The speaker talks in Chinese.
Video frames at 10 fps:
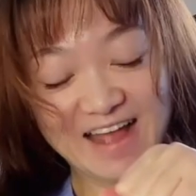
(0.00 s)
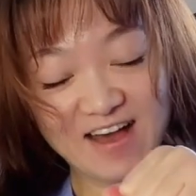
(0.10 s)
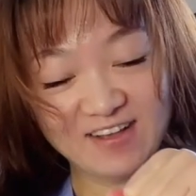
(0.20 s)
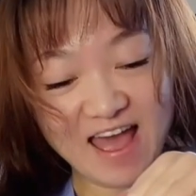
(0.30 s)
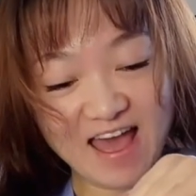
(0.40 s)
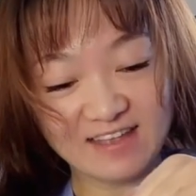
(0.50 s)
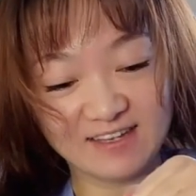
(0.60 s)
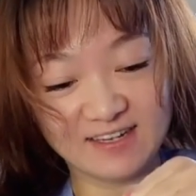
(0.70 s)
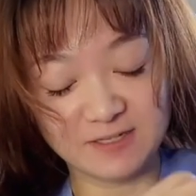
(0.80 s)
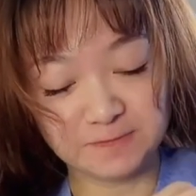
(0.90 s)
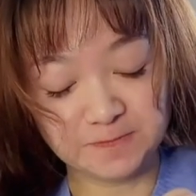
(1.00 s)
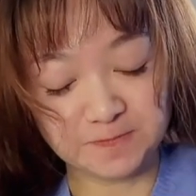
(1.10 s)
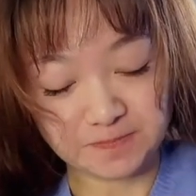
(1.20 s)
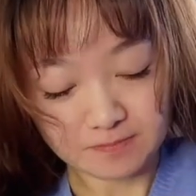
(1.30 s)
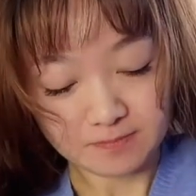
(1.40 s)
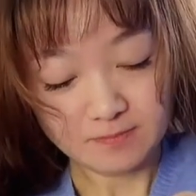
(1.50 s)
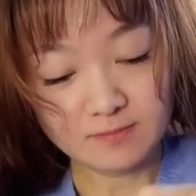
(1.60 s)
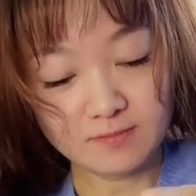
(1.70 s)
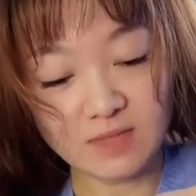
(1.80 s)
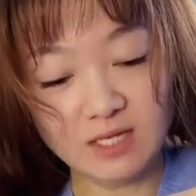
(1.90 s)
然后它的，
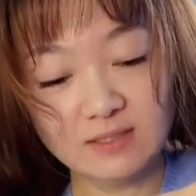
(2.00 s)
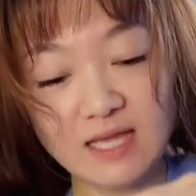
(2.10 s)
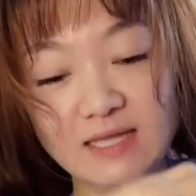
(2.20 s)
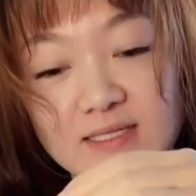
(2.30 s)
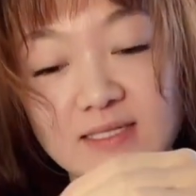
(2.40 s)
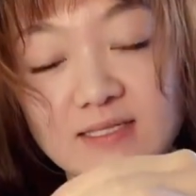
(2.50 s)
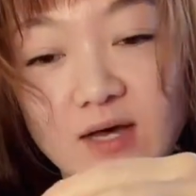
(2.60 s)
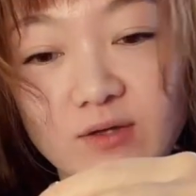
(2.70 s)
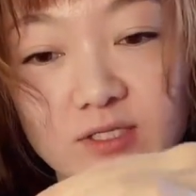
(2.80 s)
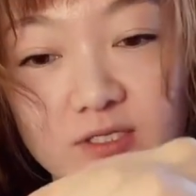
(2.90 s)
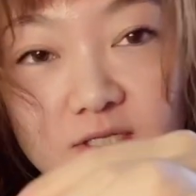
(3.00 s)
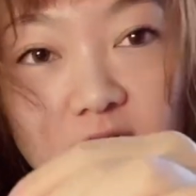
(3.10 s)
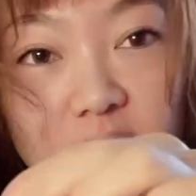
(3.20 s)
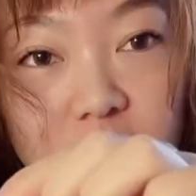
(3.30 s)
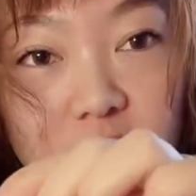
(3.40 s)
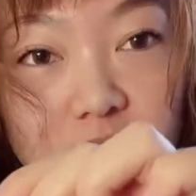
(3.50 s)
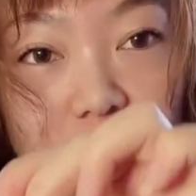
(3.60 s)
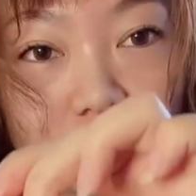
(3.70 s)
它这个小的是这